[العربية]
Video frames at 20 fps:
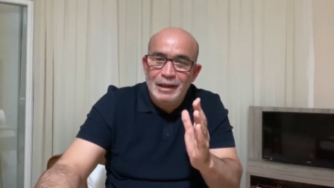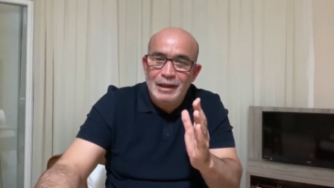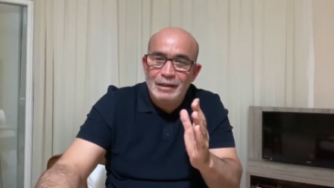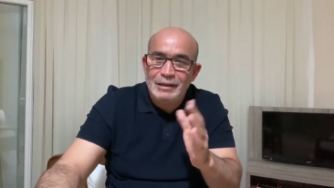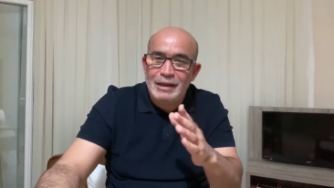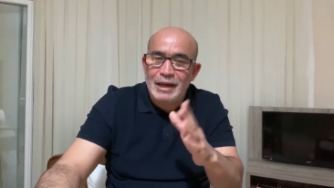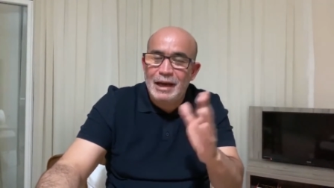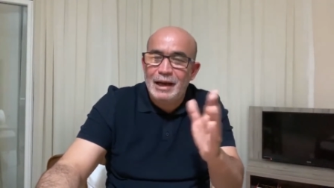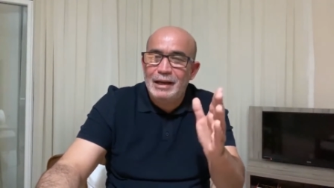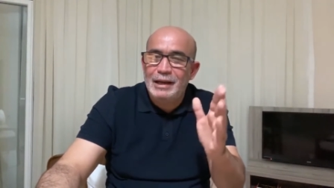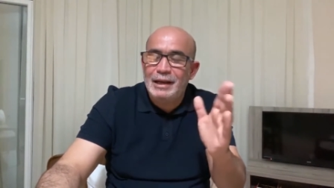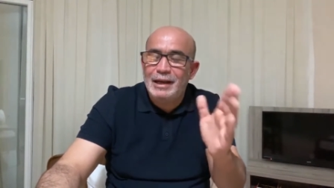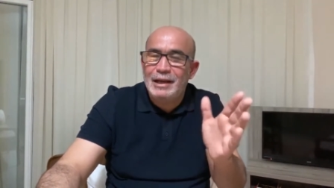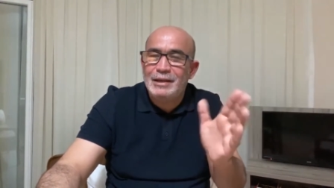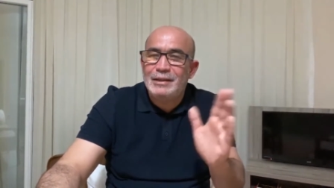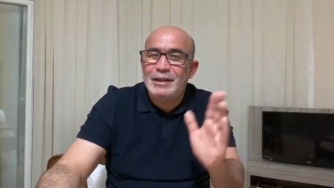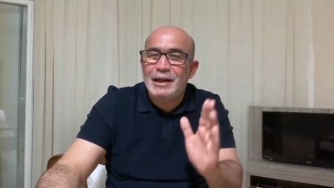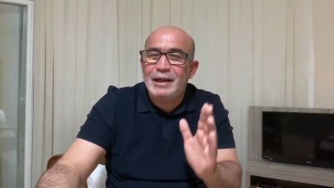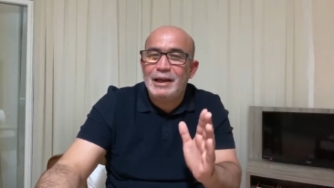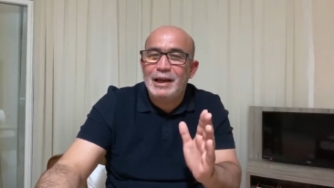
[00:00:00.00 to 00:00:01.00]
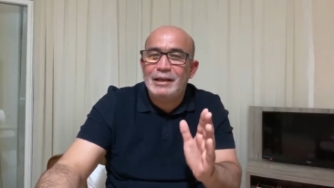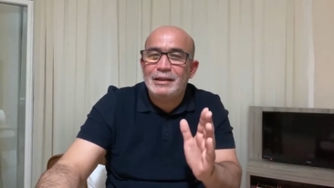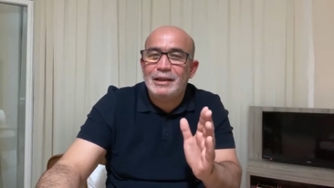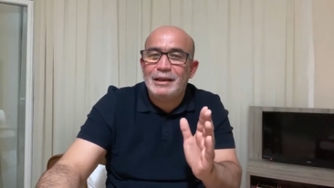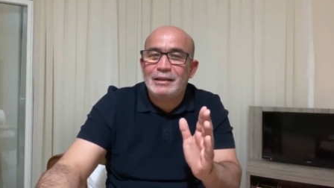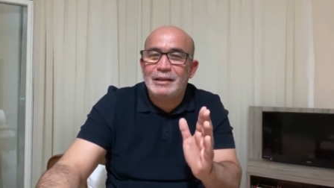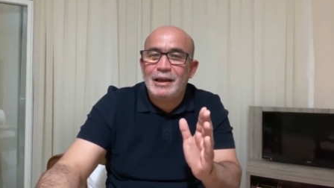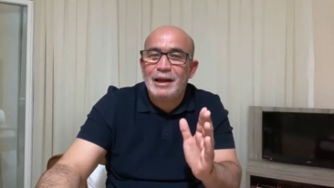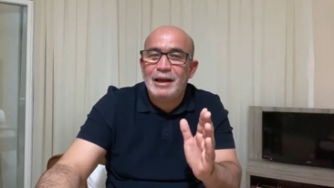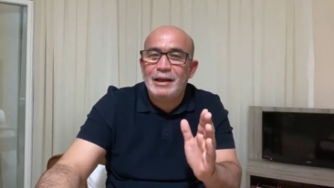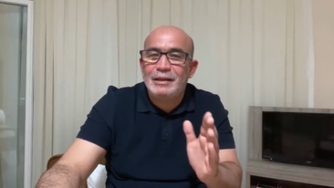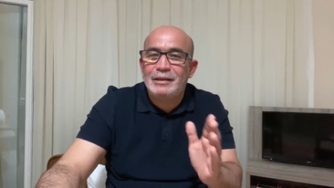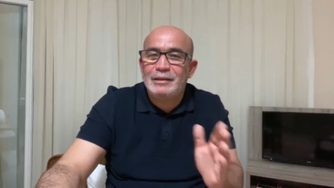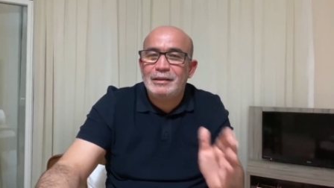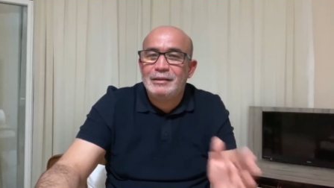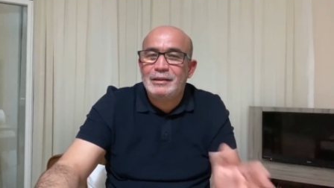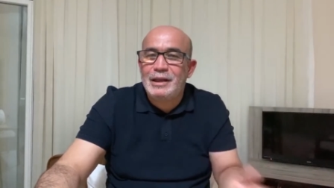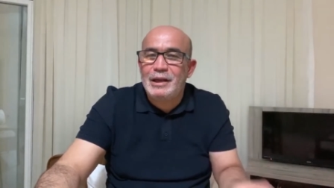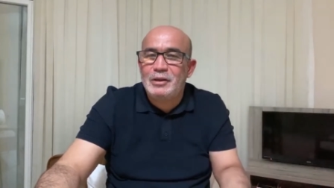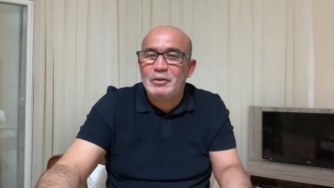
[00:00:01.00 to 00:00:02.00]
نتاع اللي كان ساكنها طرطاق
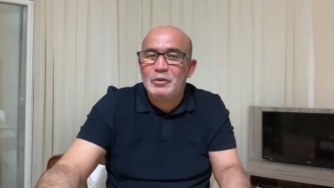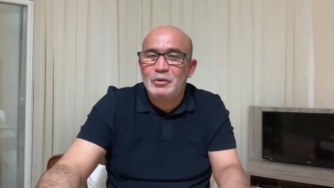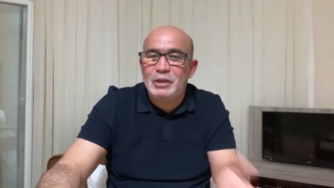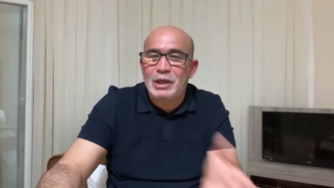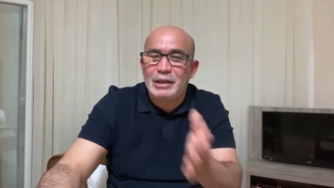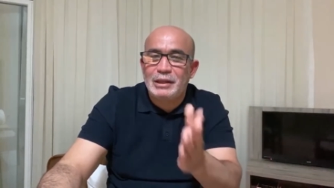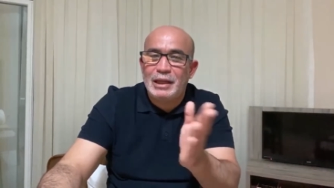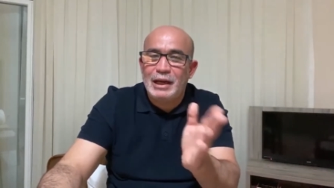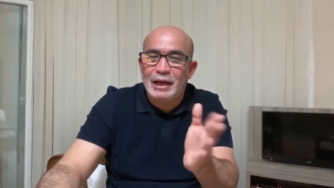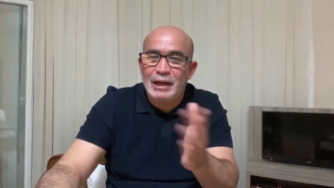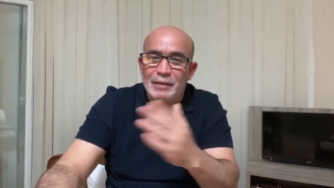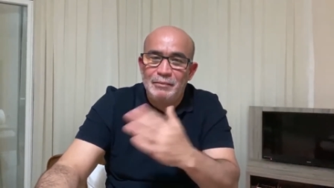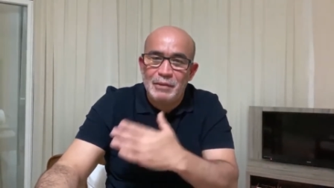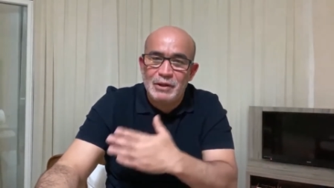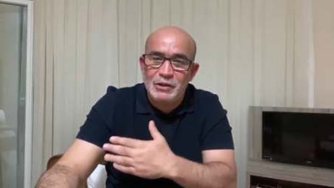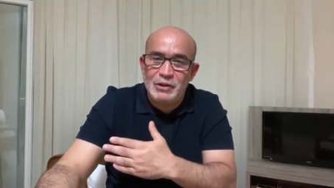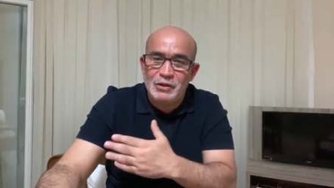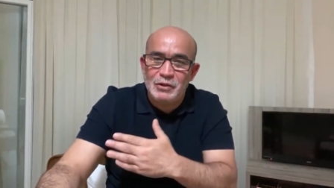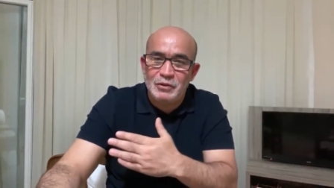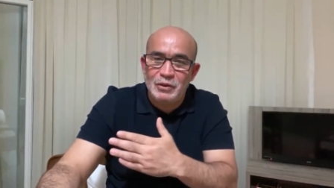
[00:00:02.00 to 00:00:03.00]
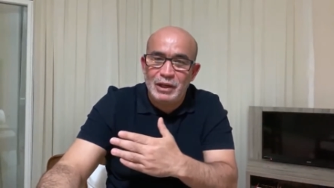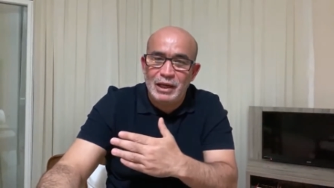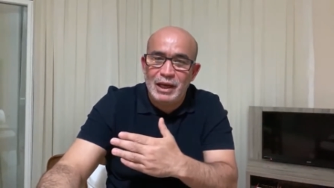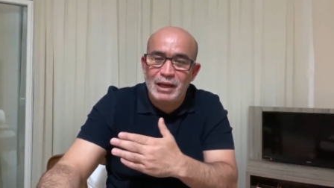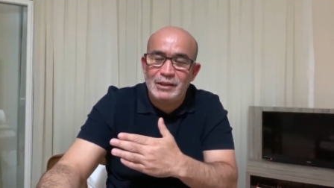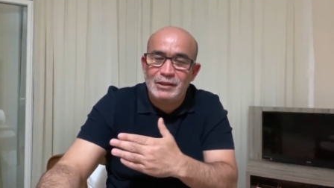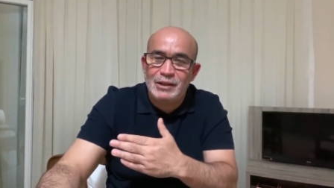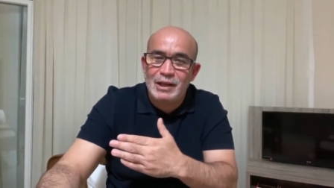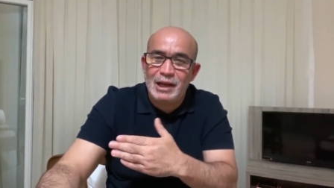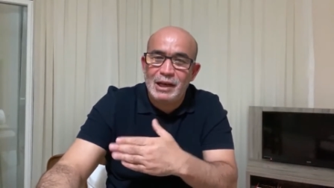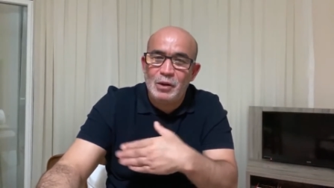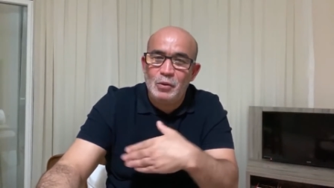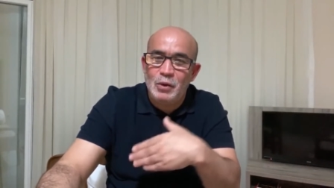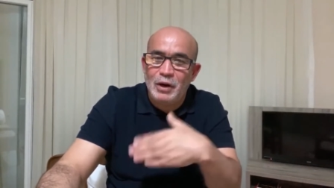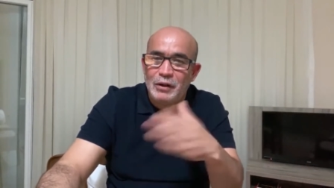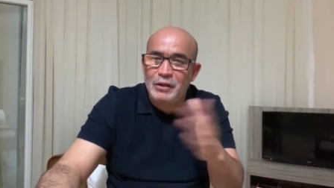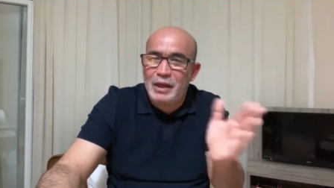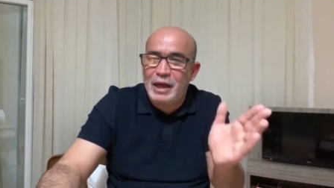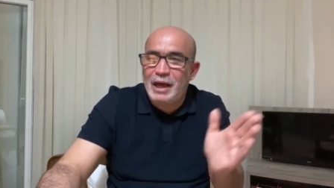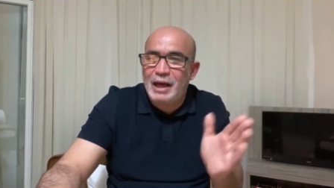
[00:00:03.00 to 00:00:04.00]
طردوا طرطاق لما سجنوا القايد صالح
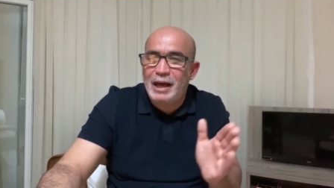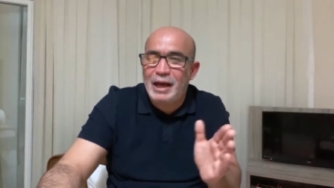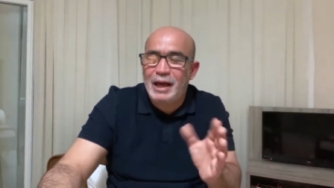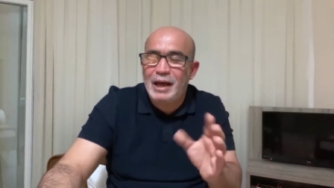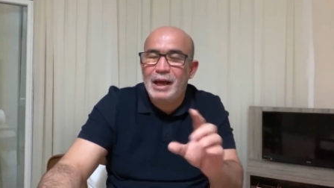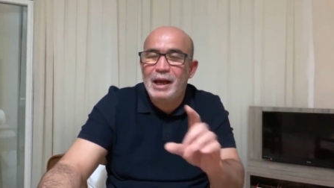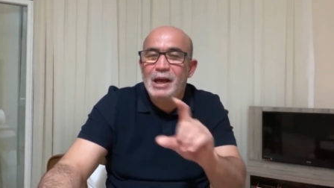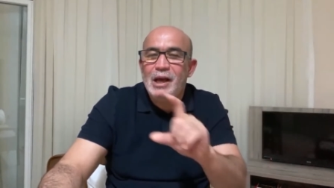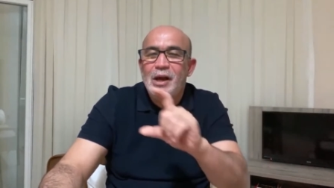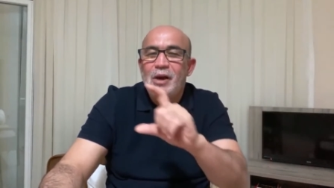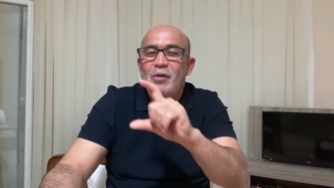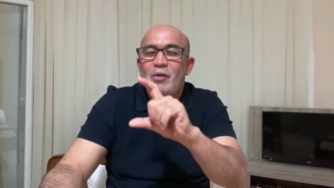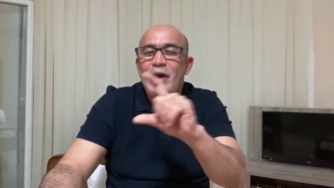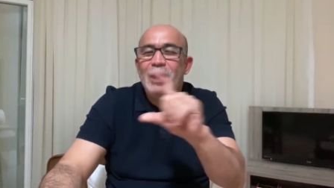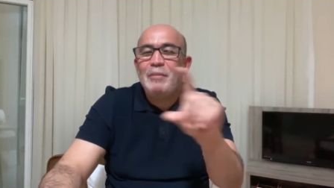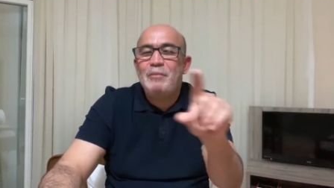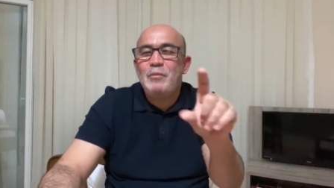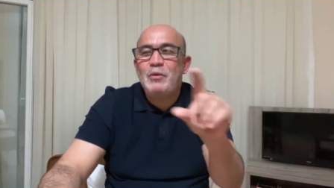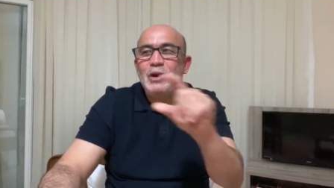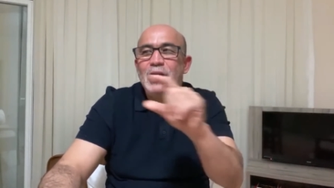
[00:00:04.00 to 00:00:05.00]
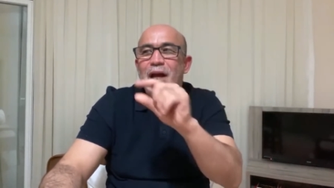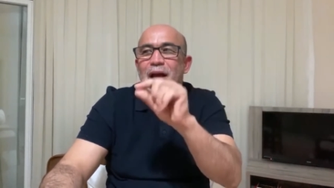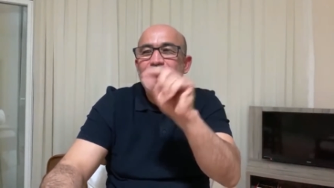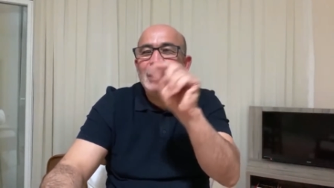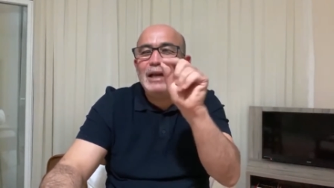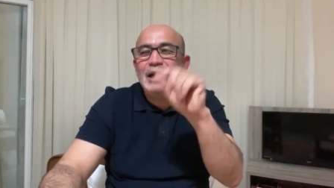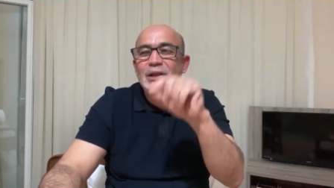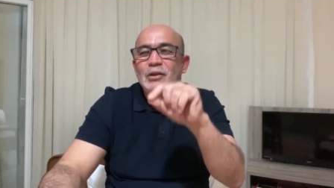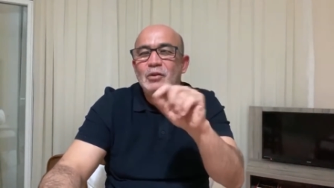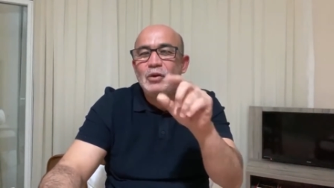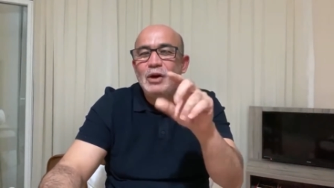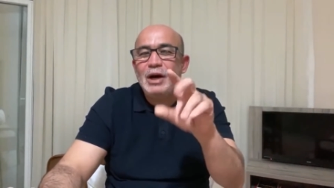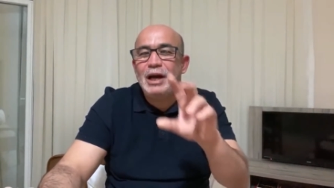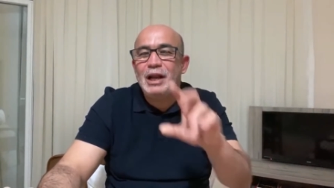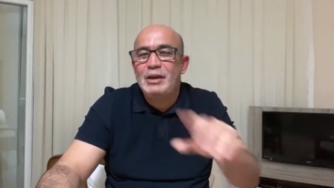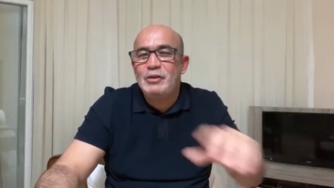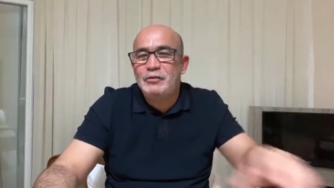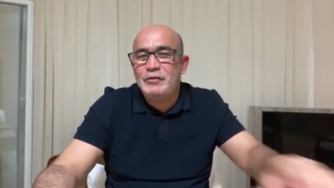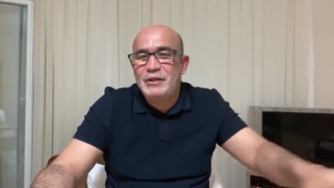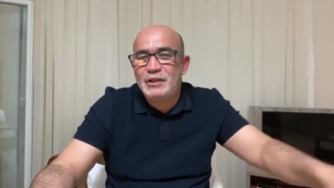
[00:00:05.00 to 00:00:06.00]
وخذاها وحبوا الان يعطوها
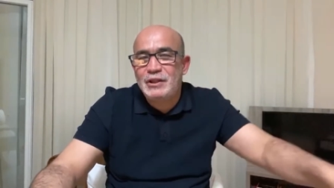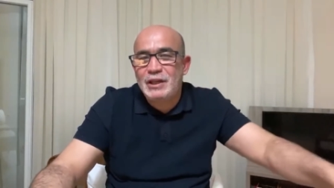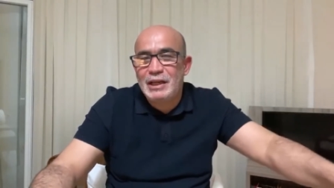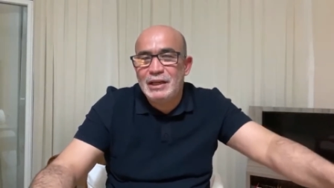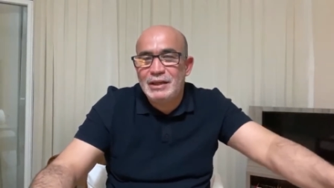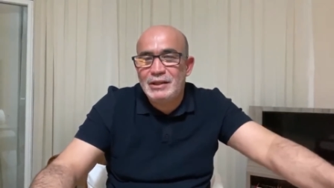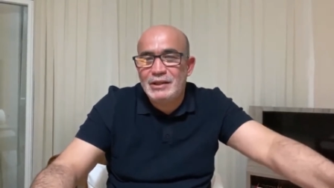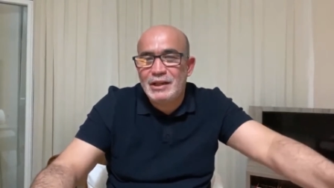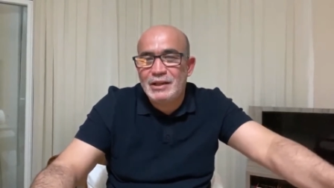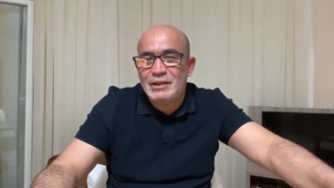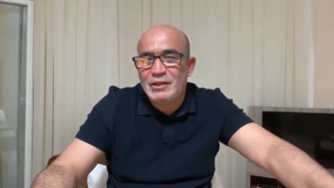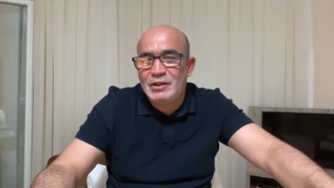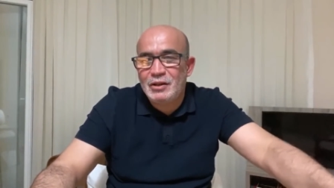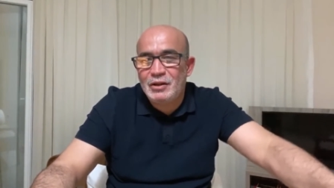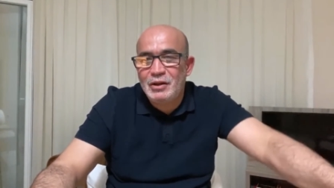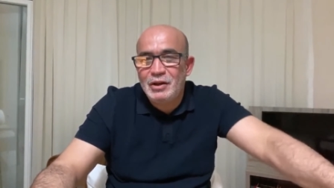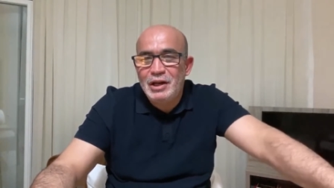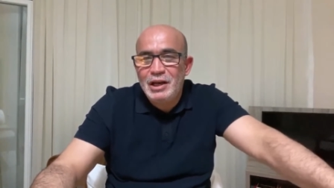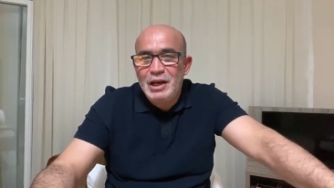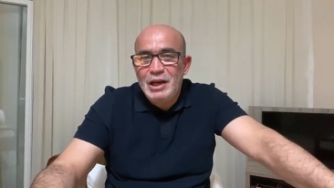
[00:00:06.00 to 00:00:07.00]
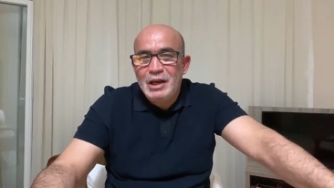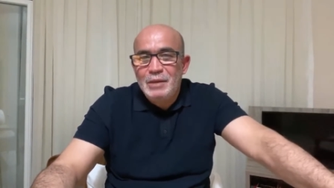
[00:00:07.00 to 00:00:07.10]
لوفيسياليزاسيون